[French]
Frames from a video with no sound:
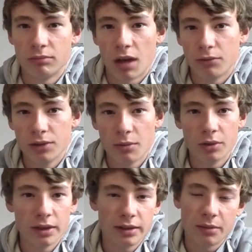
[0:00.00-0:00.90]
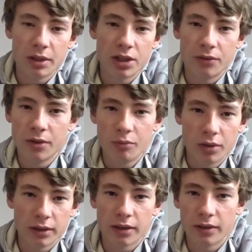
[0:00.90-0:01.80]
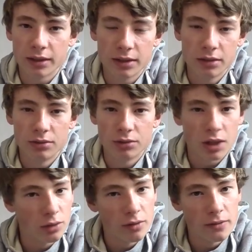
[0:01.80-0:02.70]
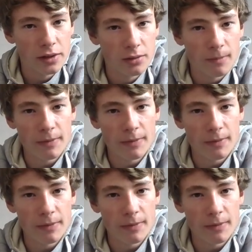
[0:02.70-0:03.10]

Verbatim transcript: à vous abonner si ce n'est pas déjà fait pour être averti de chaque nouvelle vidéo.